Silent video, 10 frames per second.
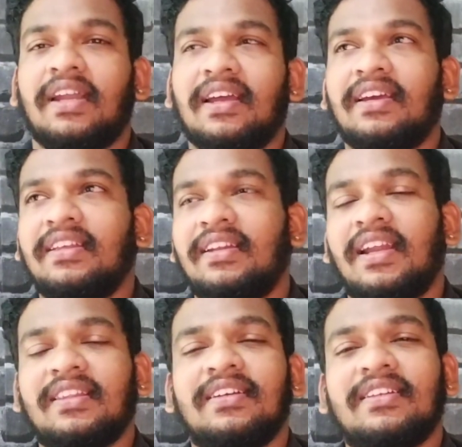நடக்கிறது
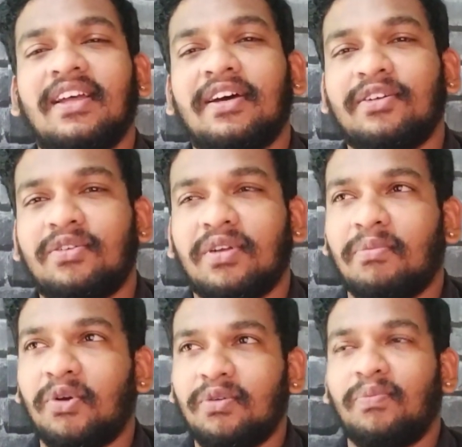நடந்துக்கிட்டு தான் இருக்கும்
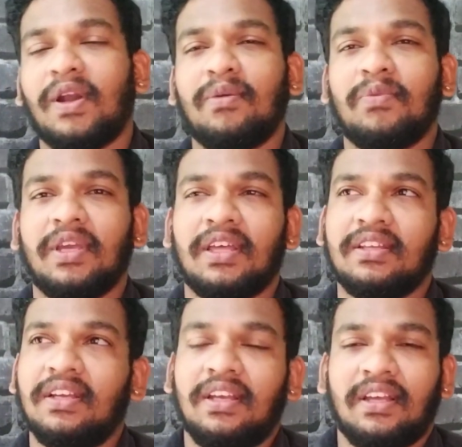நம்ம ஒன்றும் பண்ண
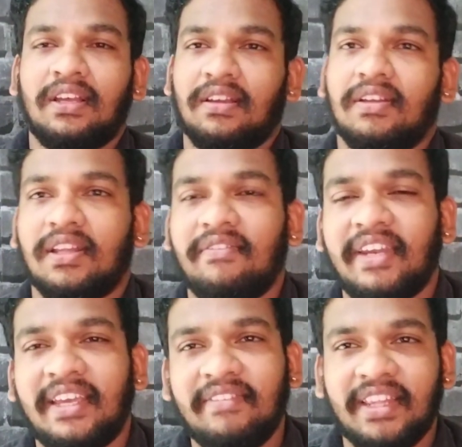முடியாது ஏதாவது
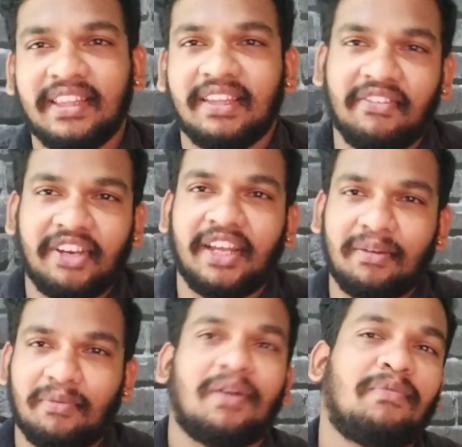வினை விதித்தவன் வினை
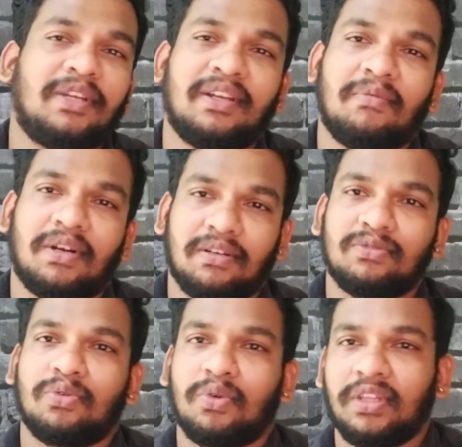ஏற்பான் அப்படிங்கிற
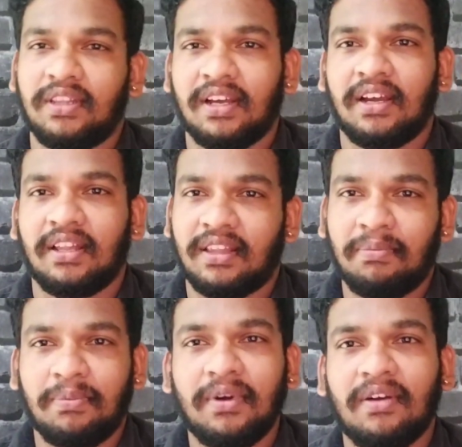மாட்டோம் ஸோ இந்த
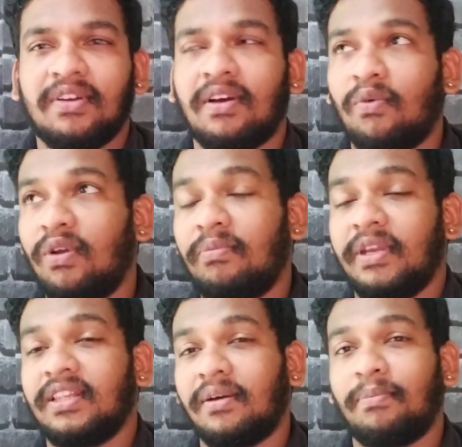தப்பு அவர் அவ்வளோ
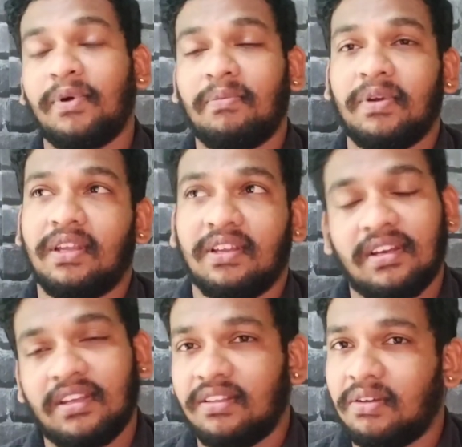பெரிய தப்பு
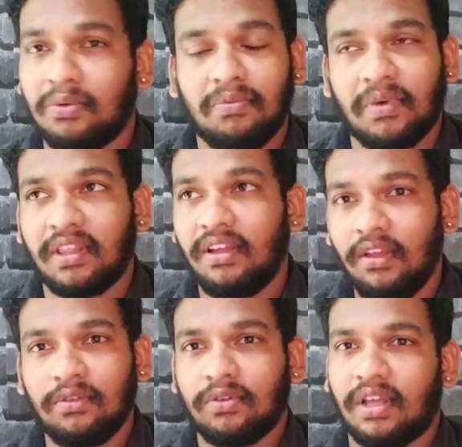அப்படிங்கிறது உண்மை தான்
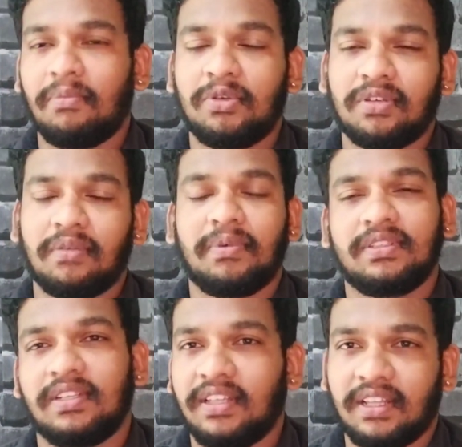ஸோ அந்த அப்யூஸாக
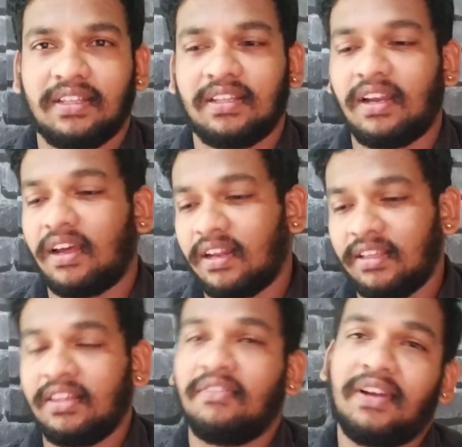பேசுகிறது அது இதெல்லாம்
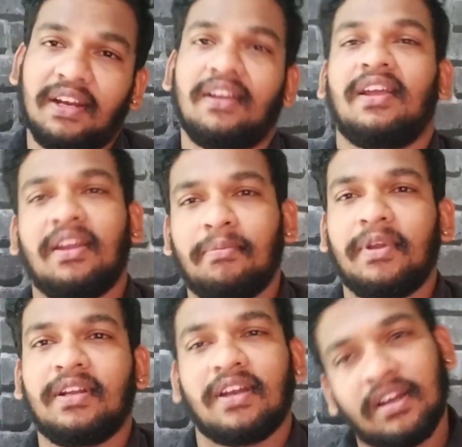ஆனால் இதை விட இன்னும் நிறைய
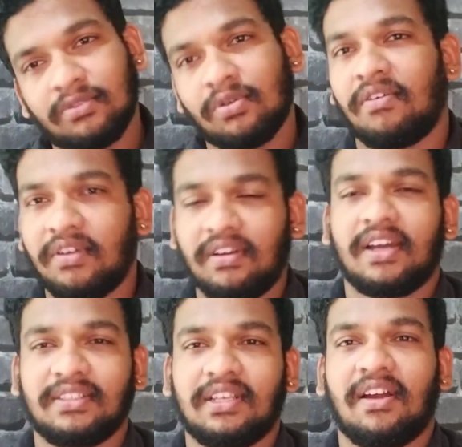பேர் இருக்காங்க ஸோ
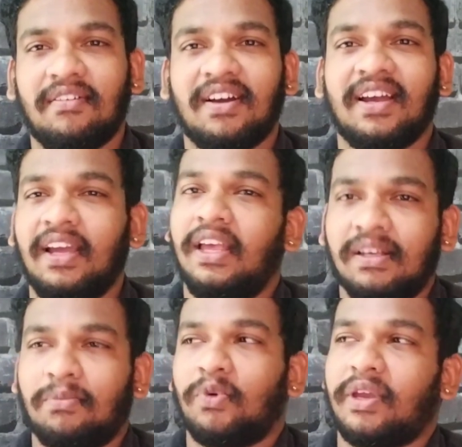அவங்களும் அரசு ஆவாங்க
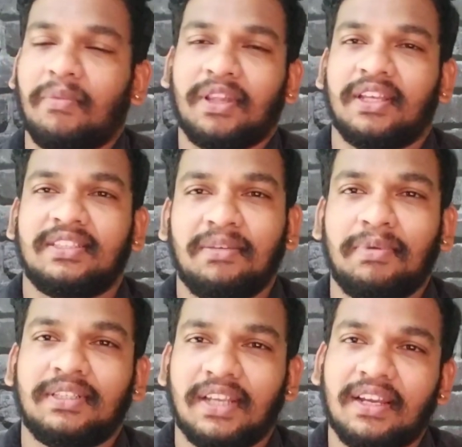முக்கியமாக அந்த
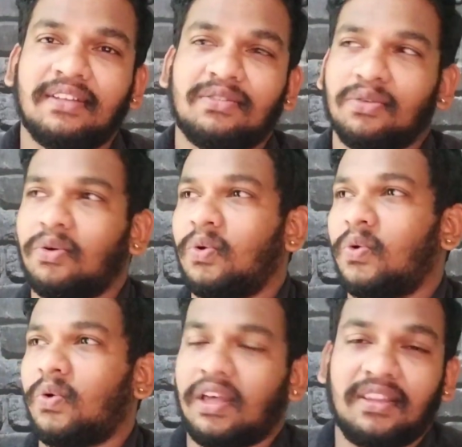சிபி செல்லர் ஸோ
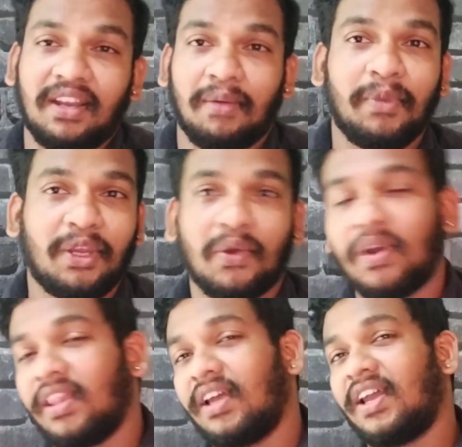அந்த
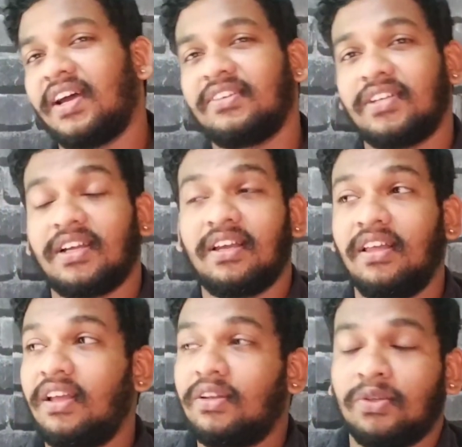நம்பிக்கையோடு தான் நானும் இருக்கேன்
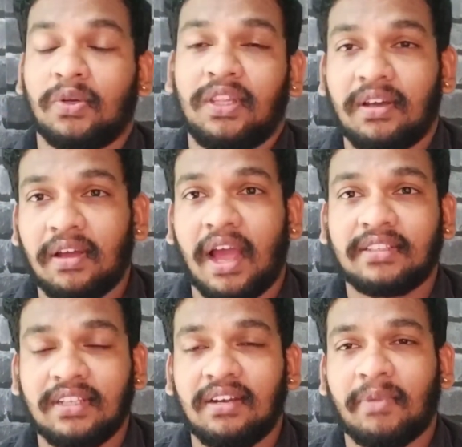ஸோ இதை
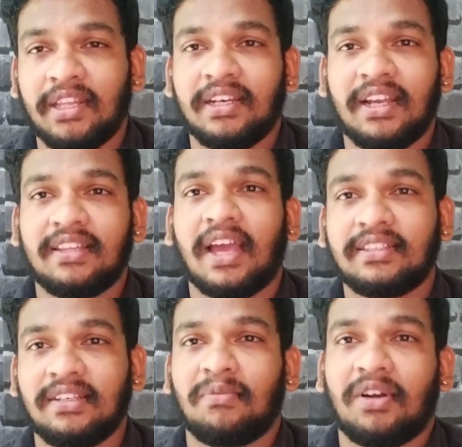ஆக்ஷன் மதனுக்கு எடுத்த
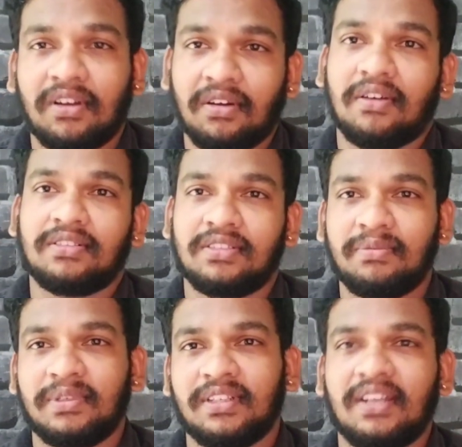ஆக்ஷன் மட்டும்
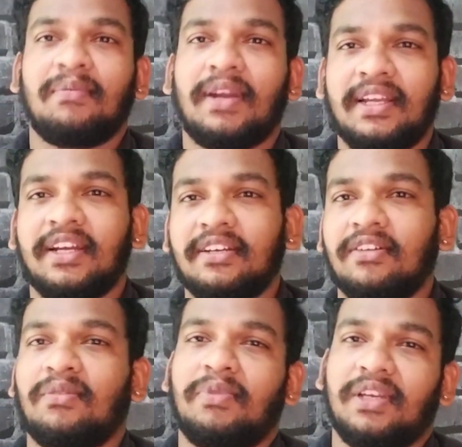சிபி செல்லர் மேலேயும்
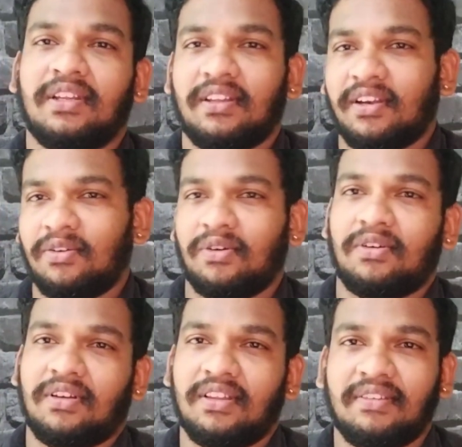எடுக்கணும் அப்படிங்கிறது தான்
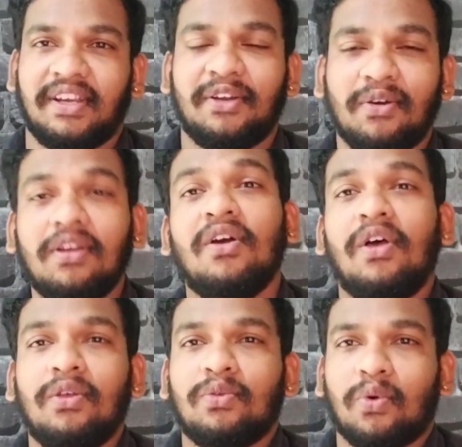என்னோடய இது வேண்டுகோள்
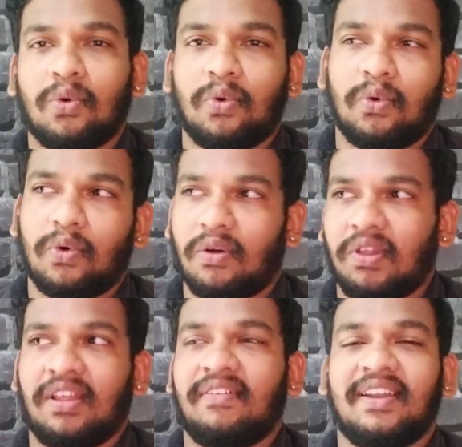ஸோ
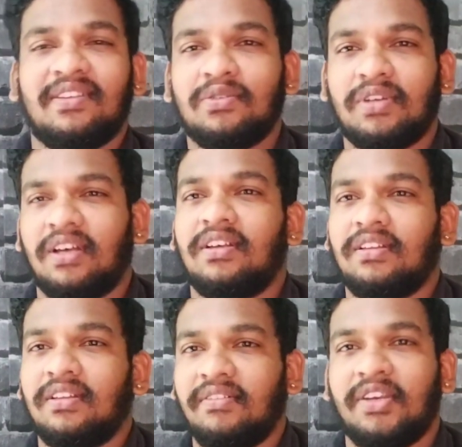அவ்வளோதான் வேறு எதுவும் நான்
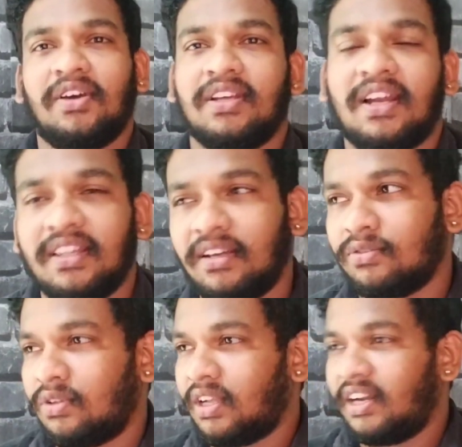இந்த வீடியோ அதுக்காண்டி தான்
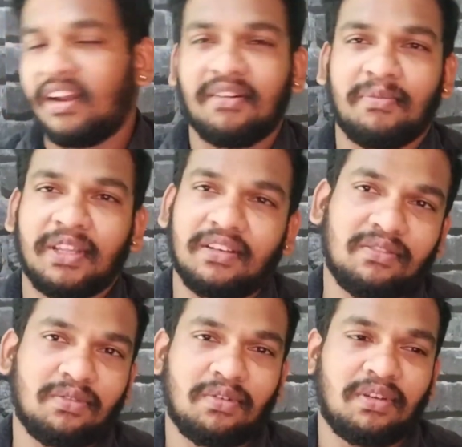ஸோ எண்ட் ஆஃப் மதன்
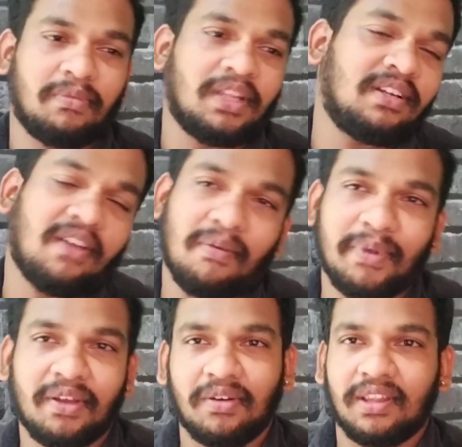ஸோ மதன்
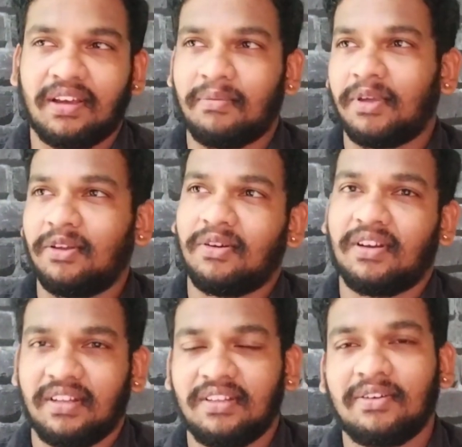டாப்பிக்கும் அவ்வளோதான்
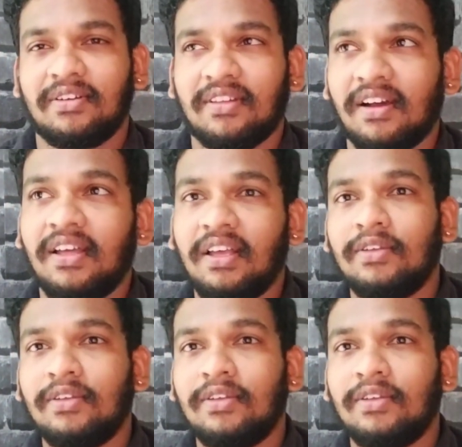மதனோட இதுவும் ஒன்று தான்